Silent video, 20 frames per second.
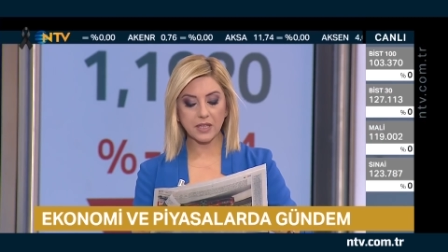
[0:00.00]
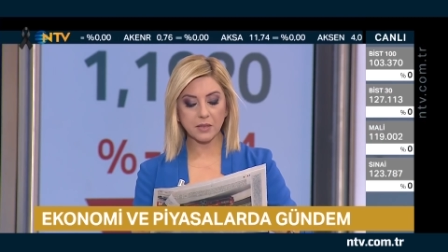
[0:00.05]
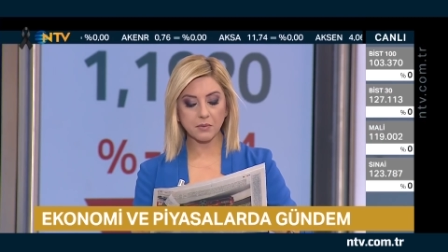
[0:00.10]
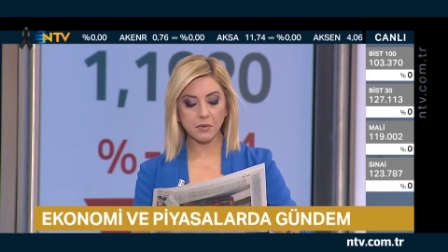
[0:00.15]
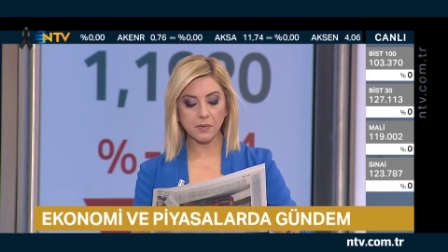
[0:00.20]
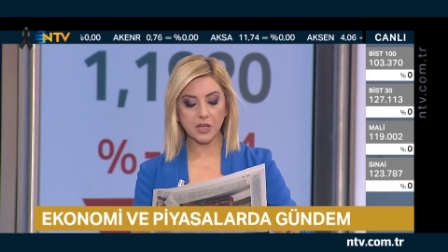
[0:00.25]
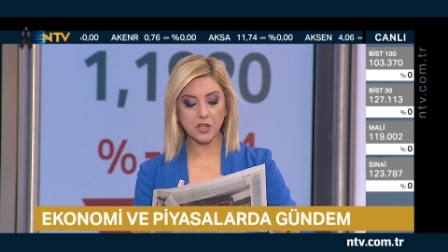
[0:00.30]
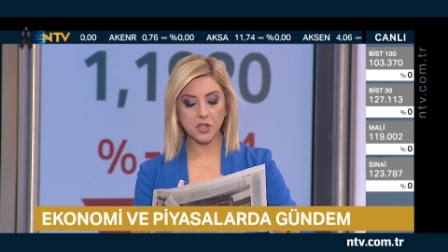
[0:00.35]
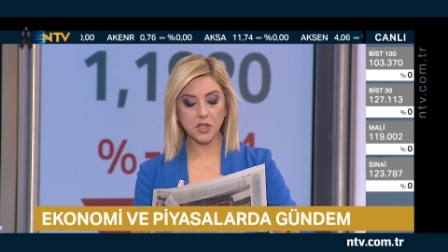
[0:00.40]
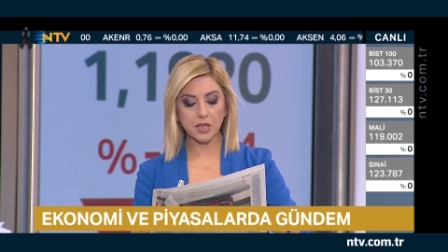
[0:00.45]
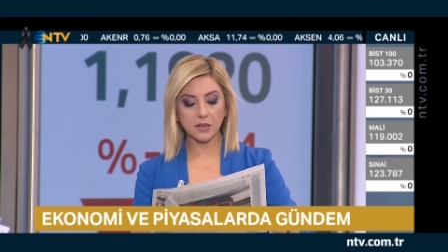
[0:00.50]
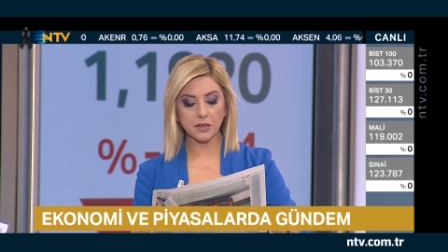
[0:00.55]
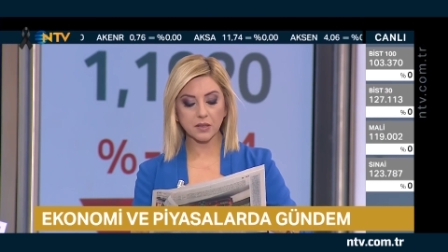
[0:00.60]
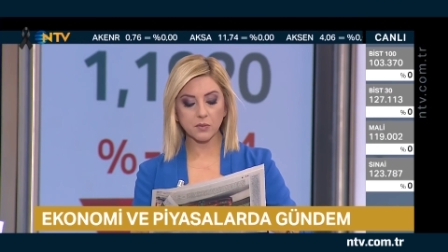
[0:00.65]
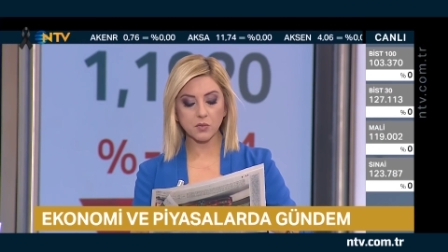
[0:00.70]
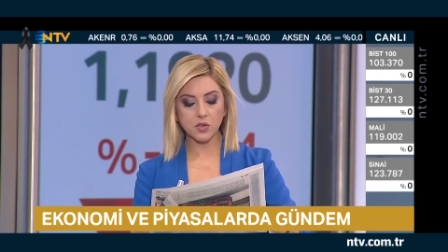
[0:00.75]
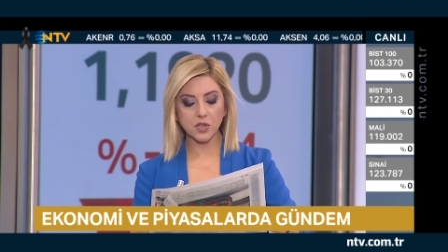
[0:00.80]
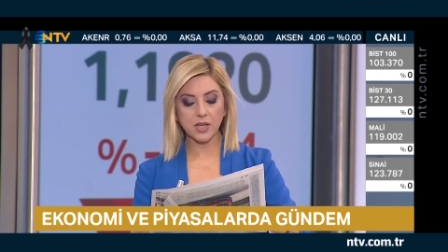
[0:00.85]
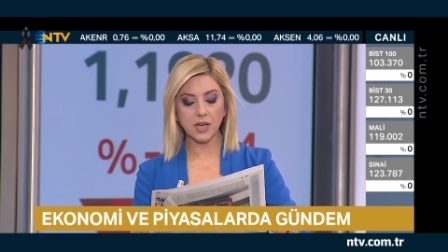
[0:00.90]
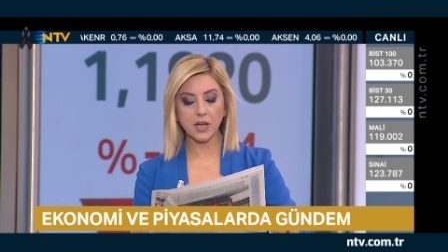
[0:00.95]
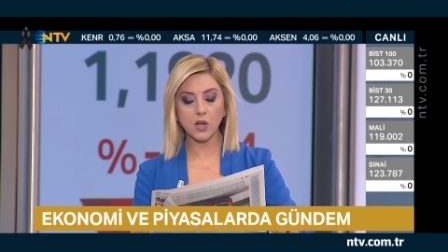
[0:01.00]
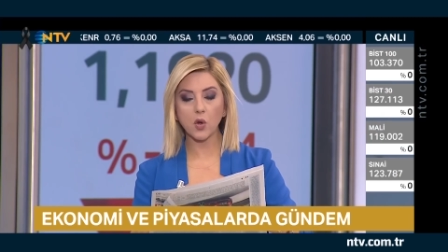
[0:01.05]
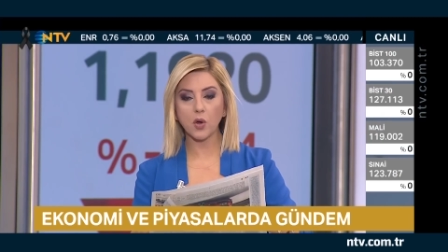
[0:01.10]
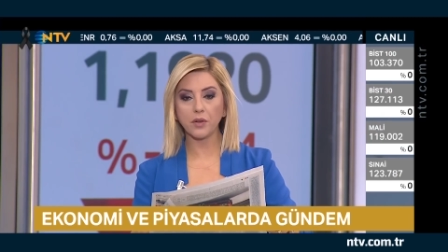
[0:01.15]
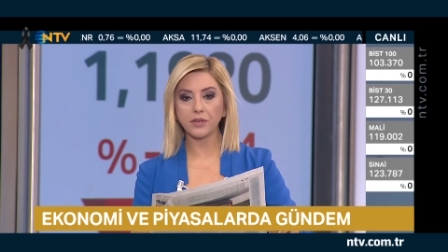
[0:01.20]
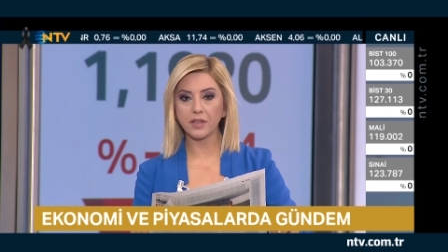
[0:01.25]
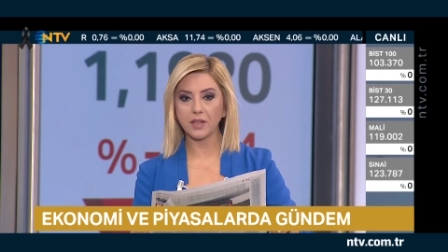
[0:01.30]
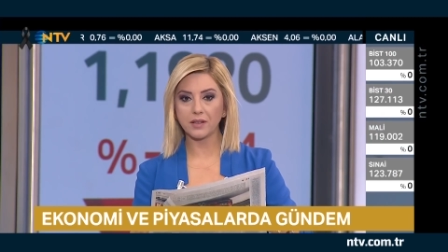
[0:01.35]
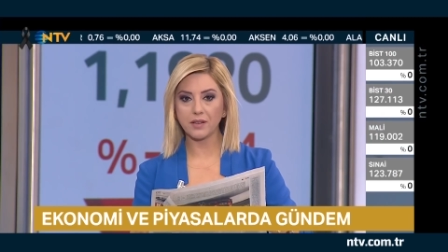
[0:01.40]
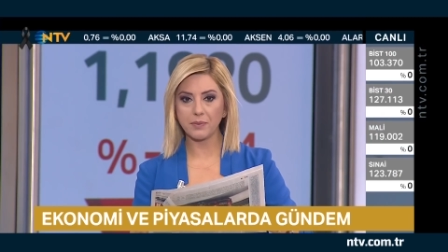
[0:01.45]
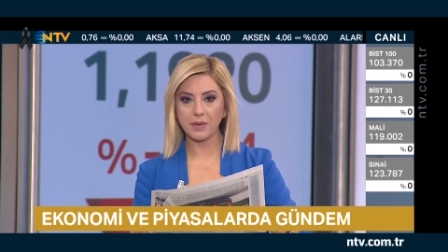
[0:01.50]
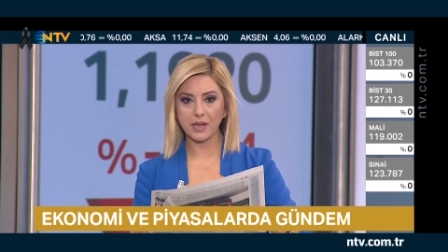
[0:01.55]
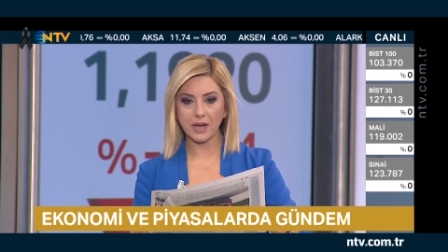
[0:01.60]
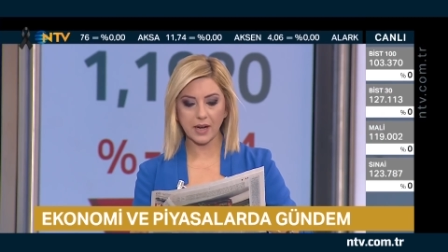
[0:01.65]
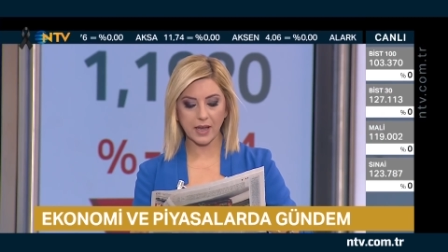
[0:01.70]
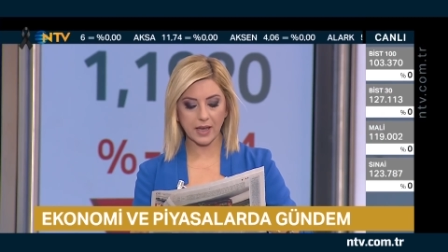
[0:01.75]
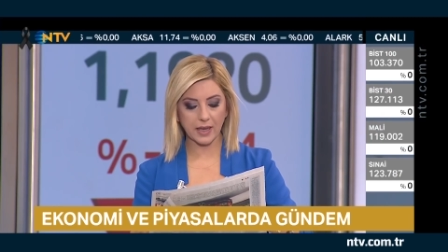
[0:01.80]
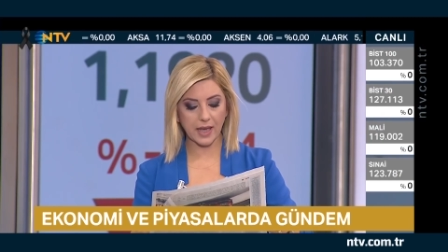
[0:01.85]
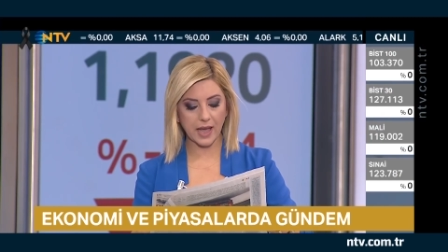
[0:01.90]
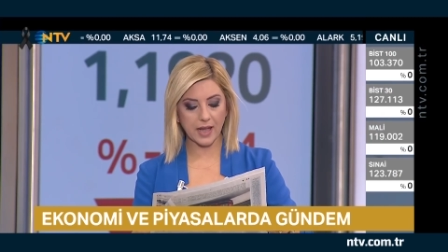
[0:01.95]
25 yatırımcıyla Londra'da bir
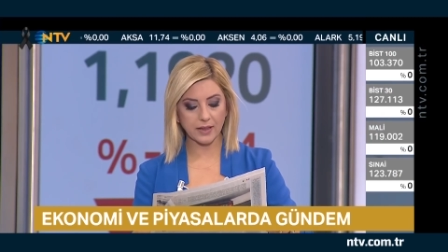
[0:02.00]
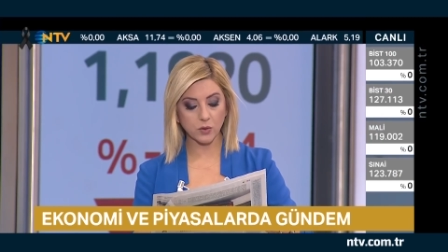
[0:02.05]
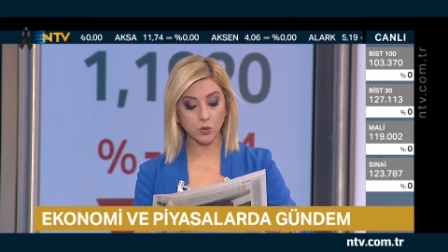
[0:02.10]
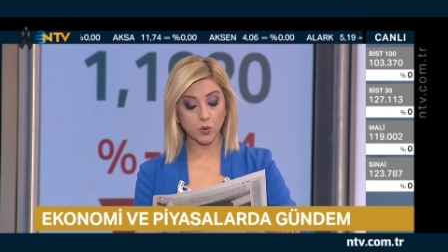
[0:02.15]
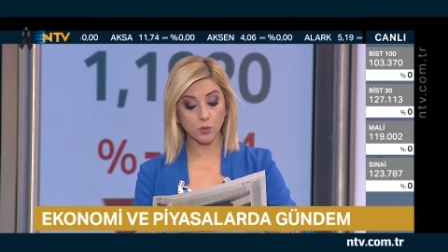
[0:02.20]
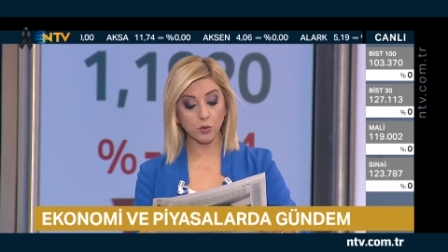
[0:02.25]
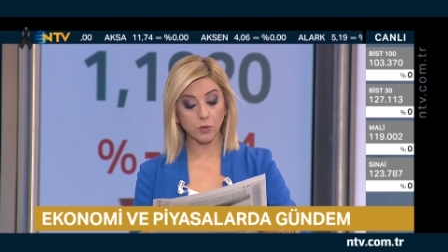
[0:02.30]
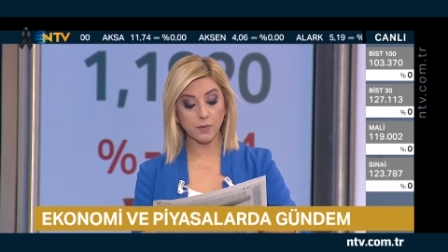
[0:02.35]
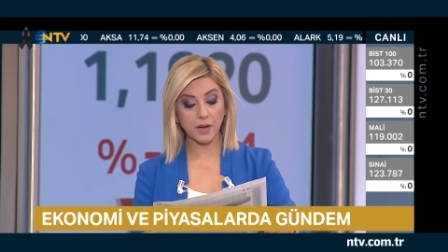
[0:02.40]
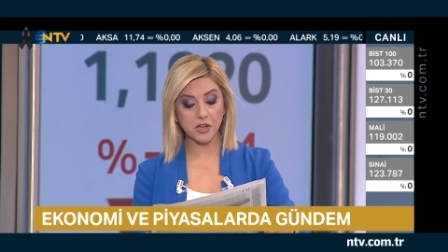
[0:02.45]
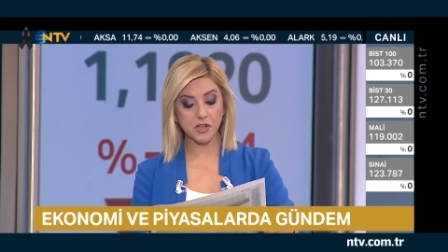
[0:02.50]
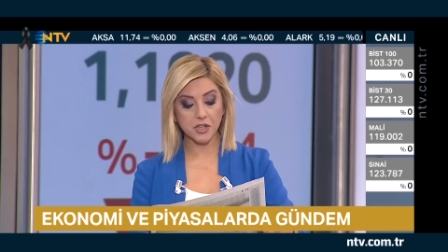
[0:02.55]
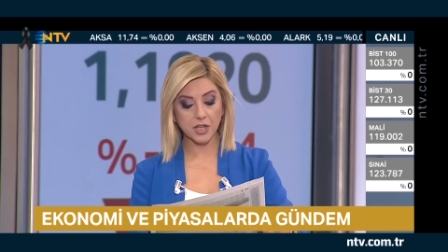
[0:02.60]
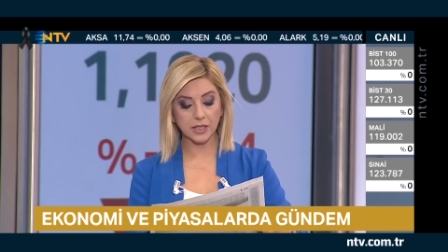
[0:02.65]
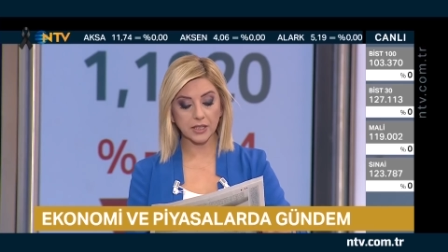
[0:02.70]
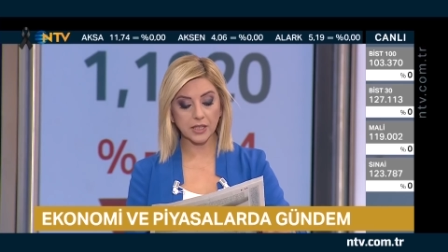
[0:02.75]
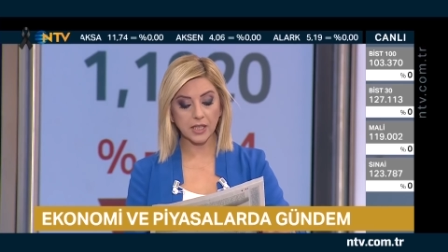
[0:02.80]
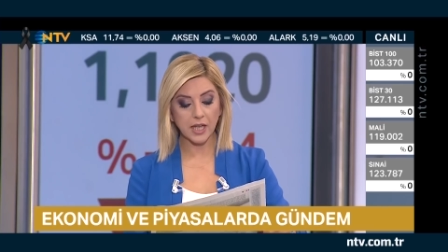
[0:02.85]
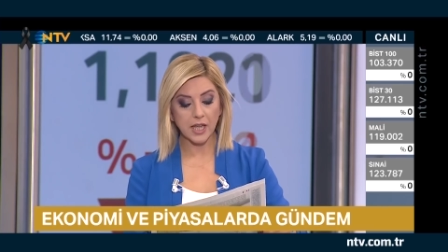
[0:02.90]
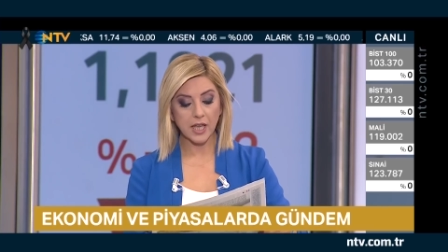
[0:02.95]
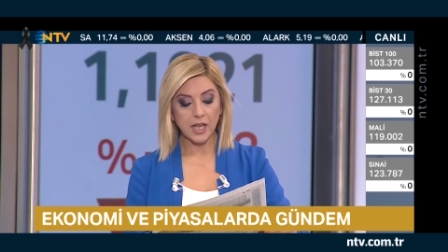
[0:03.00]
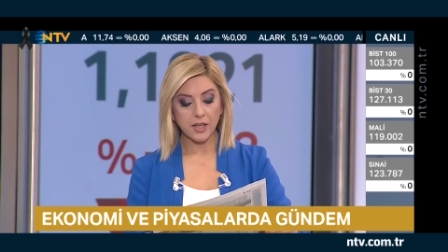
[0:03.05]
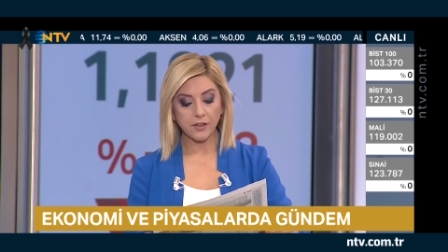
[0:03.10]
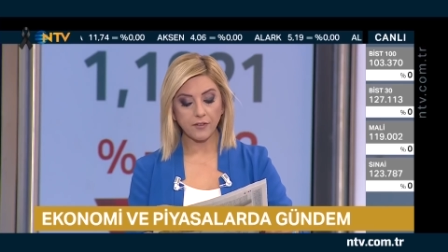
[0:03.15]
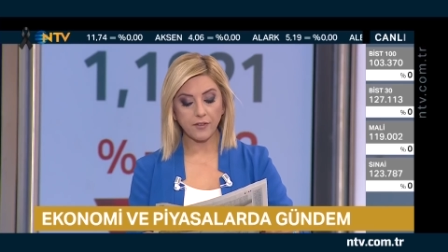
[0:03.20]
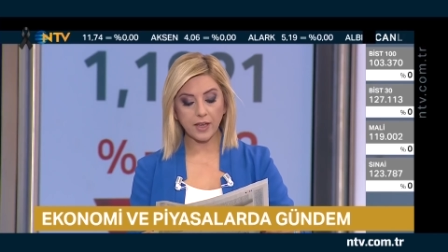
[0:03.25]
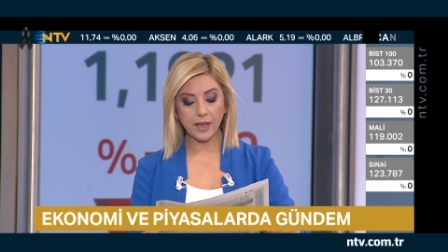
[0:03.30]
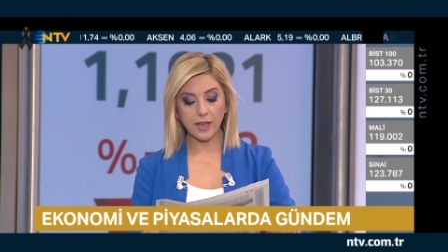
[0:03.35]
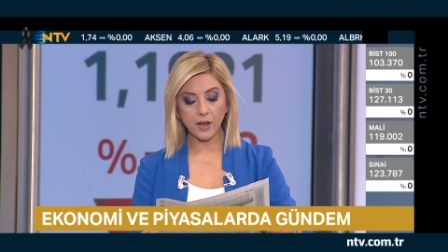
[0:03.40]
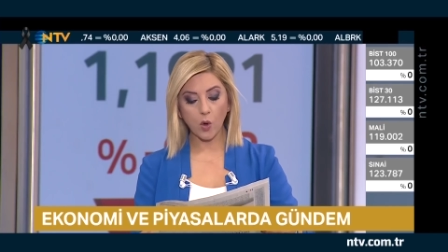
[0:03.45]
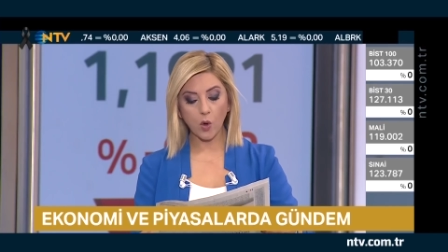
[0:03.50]
araya geldi Cumhurbaşkanı ve